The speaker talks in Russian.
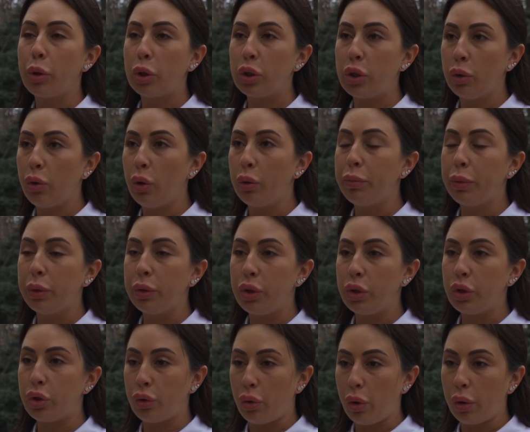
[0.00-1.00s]
Прошлый год был
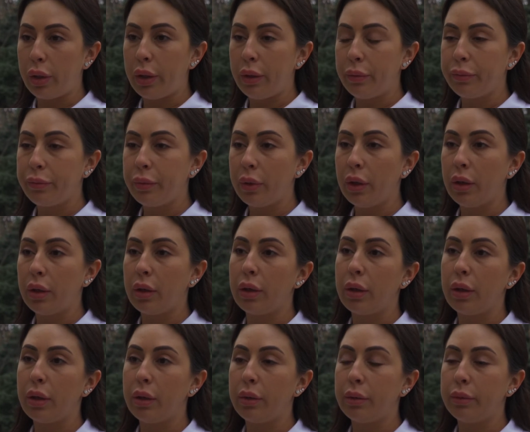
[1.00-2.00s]
тяжелый,
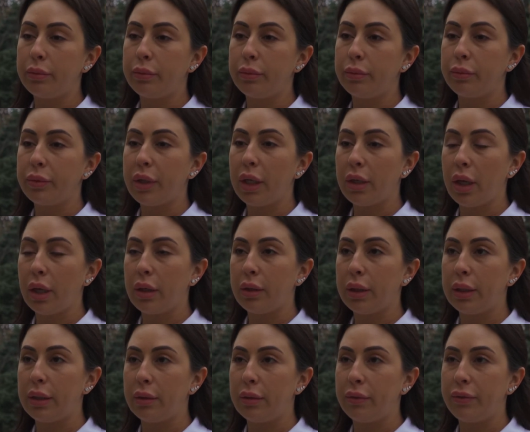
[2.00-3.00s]
а, так
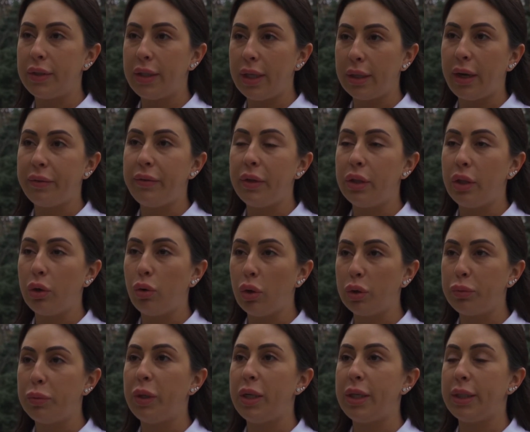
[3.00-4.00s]
как все ковидные
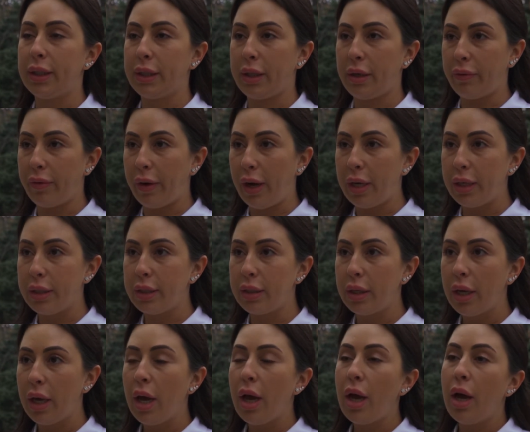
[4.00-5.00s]
госпитали
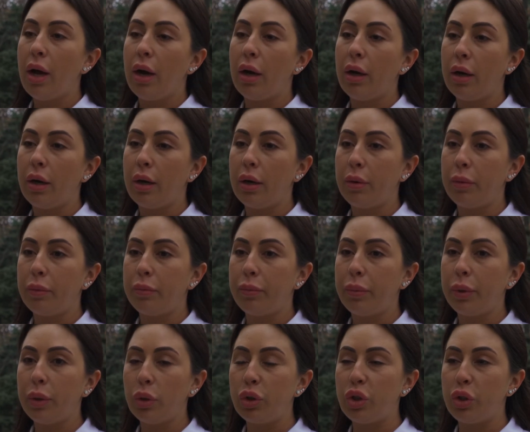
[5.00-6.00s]
закрывались. А,
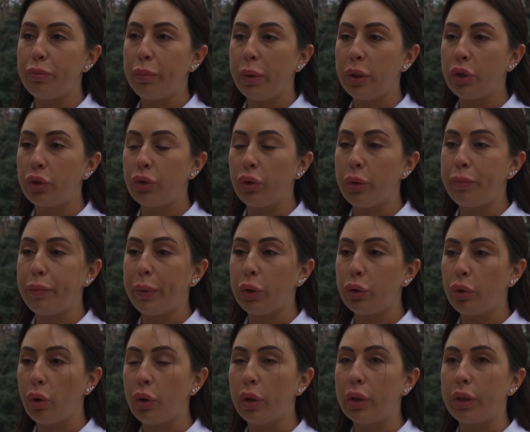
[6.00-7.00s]
был очень большой
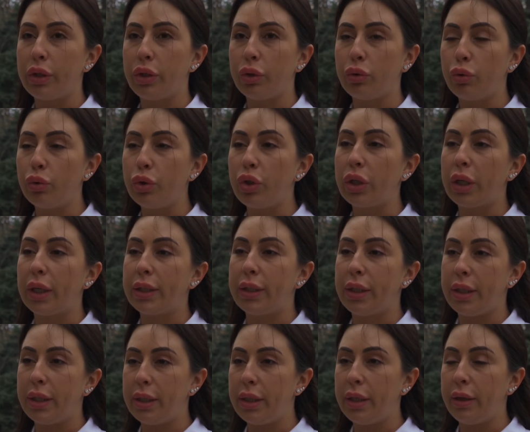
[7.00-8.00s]
поток и текучка
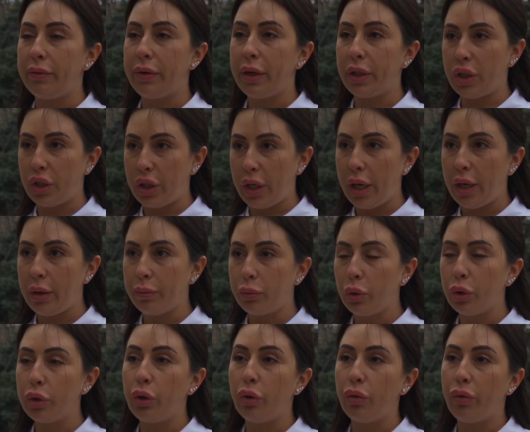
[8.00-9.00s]
среди врачей,
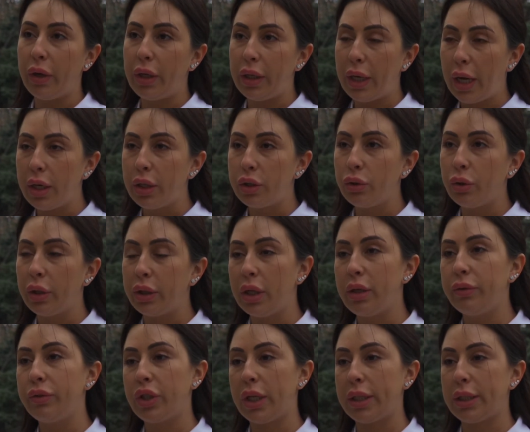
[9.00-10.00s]
многие увольнялись,
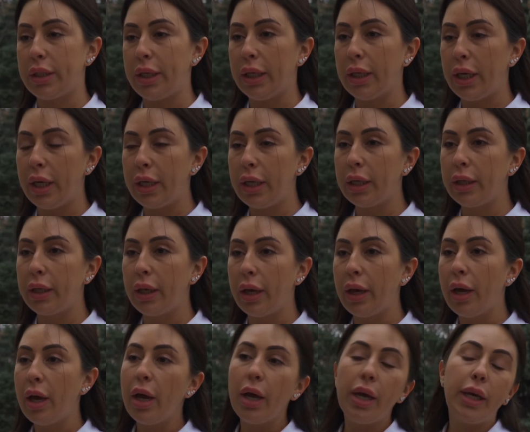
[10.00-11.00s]
уходили в частные
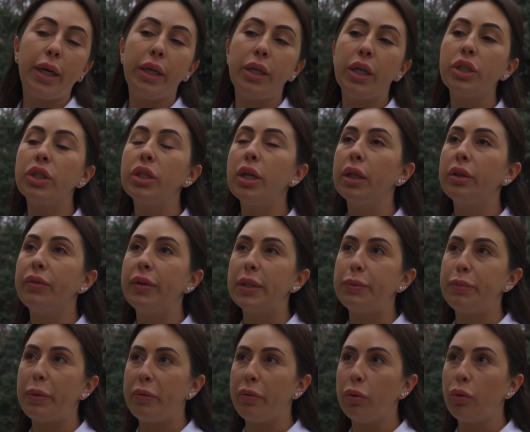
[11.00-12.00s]
клиники. И, конечно,
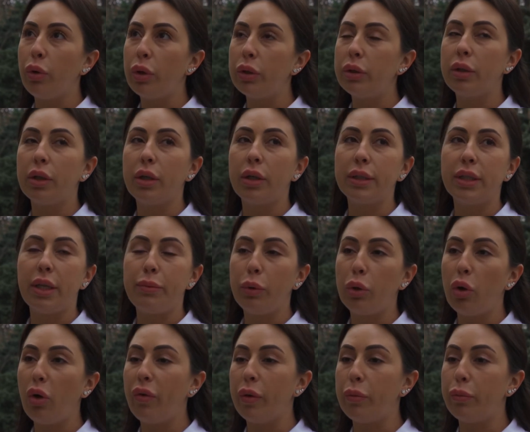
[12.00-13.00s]
21 год э,
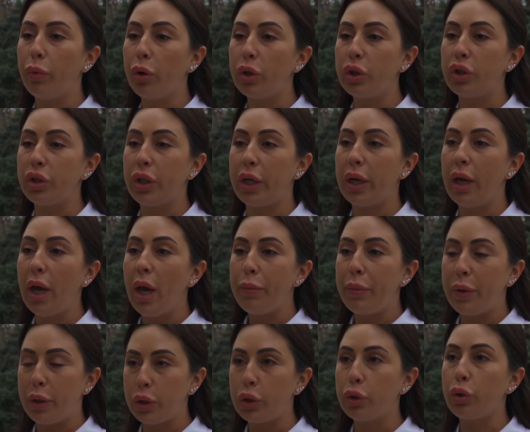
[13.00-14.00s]
знаменован больше
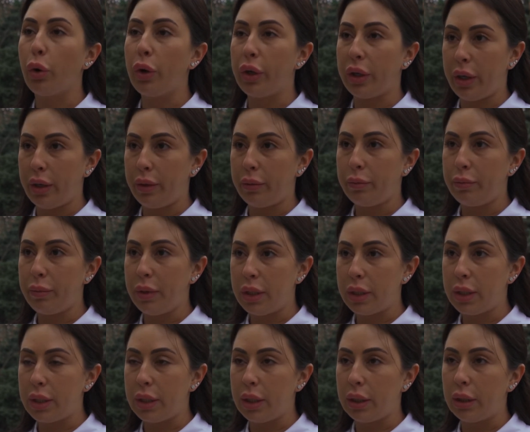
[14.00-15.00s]
перестройкой
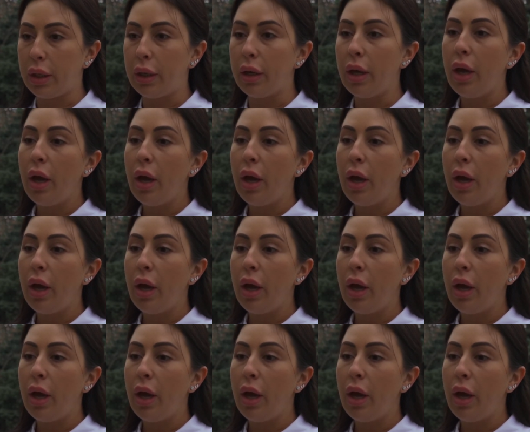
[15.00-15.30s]
медицины.